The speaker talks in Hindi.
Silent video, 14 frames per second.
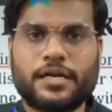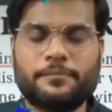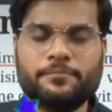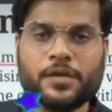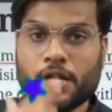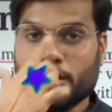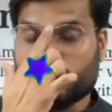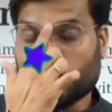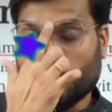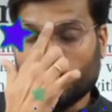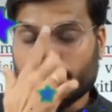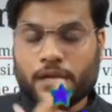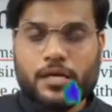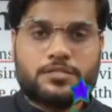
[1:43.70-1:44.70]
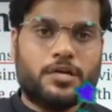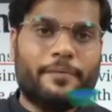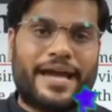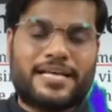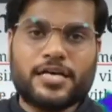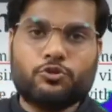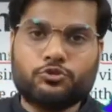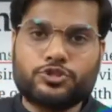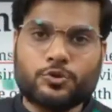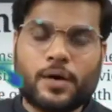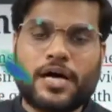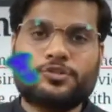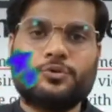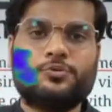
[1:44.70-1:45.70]
ठीक है सो so, जब ऐसा
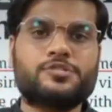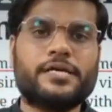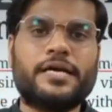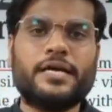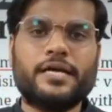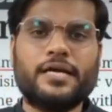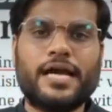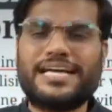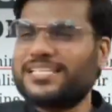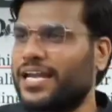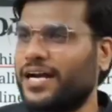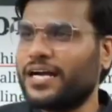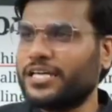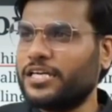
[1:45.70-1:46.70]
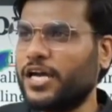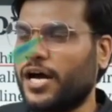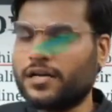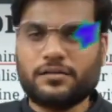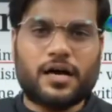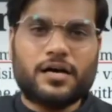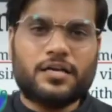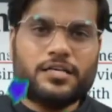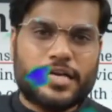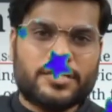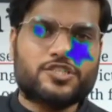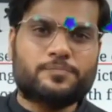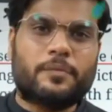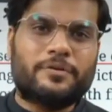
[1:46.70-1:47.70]
कुछ हुआ तो उसे ऐसा लगा कि यार
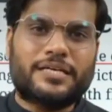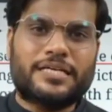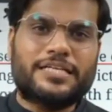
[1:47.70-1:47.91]
अगर ये चीज